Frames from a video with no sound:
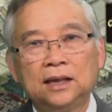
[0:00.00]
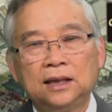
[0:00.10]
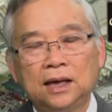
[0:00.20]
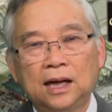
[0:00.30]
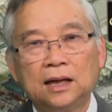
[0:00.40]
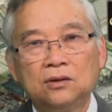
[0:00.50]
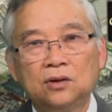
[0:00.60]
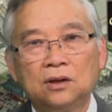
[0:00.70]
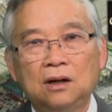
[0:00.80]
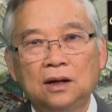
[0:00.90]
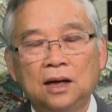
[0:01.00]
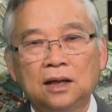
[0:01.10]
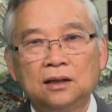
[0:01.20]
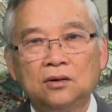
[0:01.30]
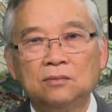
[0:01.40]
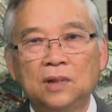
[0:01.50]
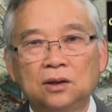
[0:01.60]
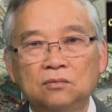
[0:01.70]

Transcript: thành ra cái chuyện đó là cái chuyện mà